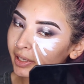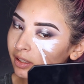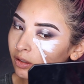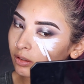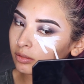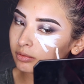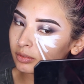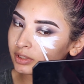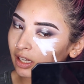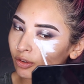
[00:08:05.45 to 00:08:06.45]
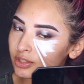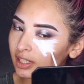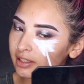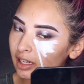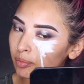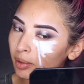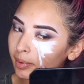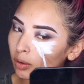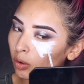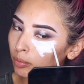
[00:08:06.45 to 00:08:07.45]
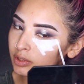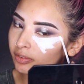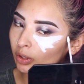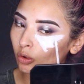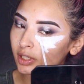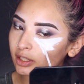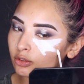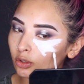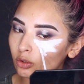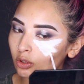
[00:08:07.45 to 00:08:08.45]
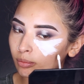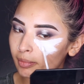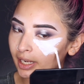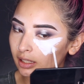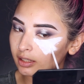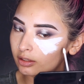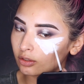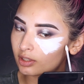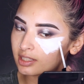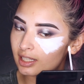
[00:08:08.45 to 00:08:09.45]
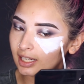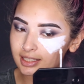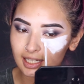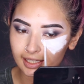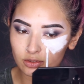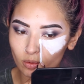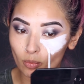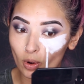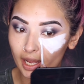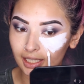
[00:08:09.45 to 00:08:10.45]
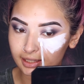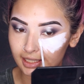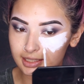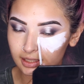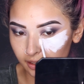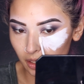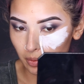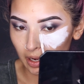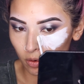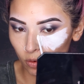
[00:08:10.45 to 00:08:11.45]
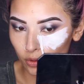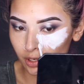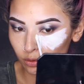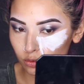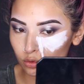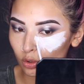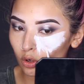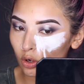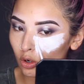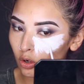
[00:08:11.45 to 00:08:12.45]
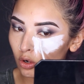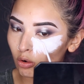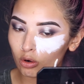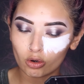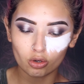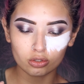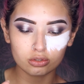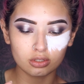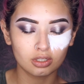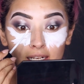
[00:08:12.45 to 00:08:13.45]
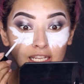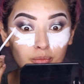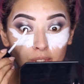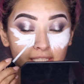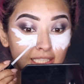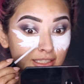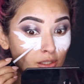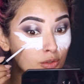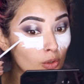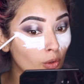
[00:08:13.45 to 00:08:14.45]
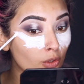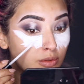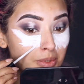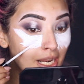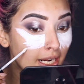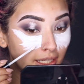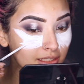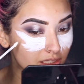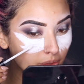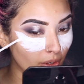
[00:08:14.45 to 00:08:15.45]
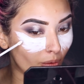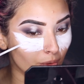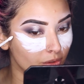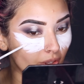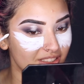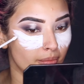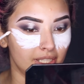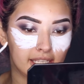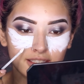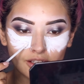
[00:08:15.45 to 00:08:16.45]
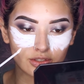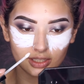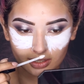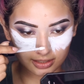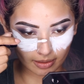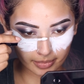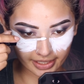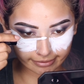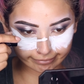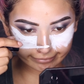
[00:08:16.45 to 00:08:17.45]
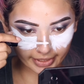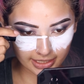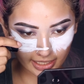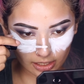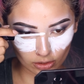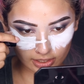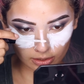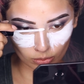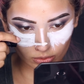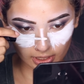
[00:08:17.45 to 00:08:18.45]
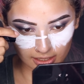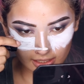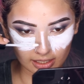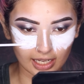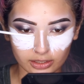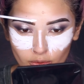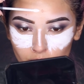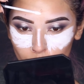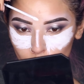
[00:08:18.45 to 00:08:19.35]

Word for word: Pero o sea, concéntrenlo primero como si fuera un corrector normal. Entonces en las áreas como altas, debajo de los ojos, las bolitas de los ojos blancas se ven como todas amarillas y los dientes también. Así que no se asusten, a todo el